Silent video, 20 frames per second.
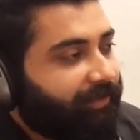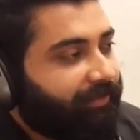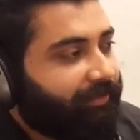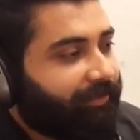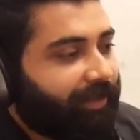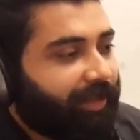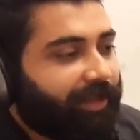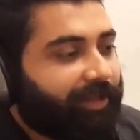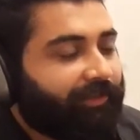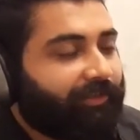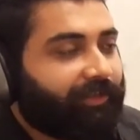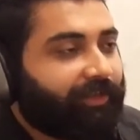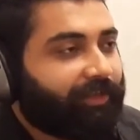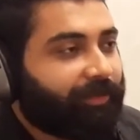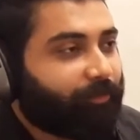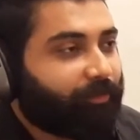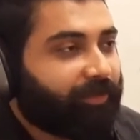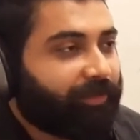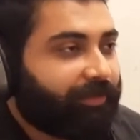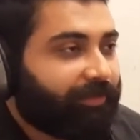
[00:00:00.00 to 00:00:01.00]
स्काई इज़ द
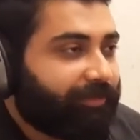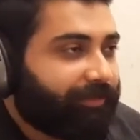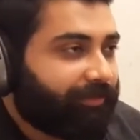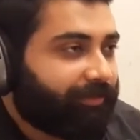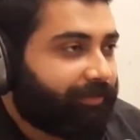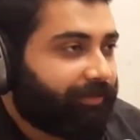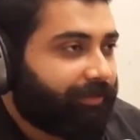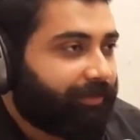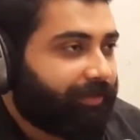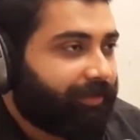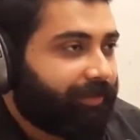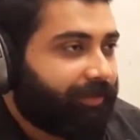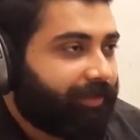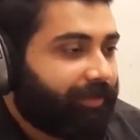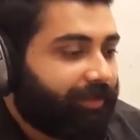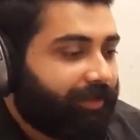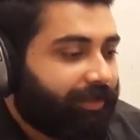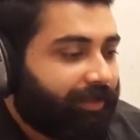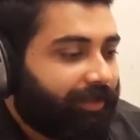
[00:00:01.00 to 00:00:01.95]
लिमिट ठीक है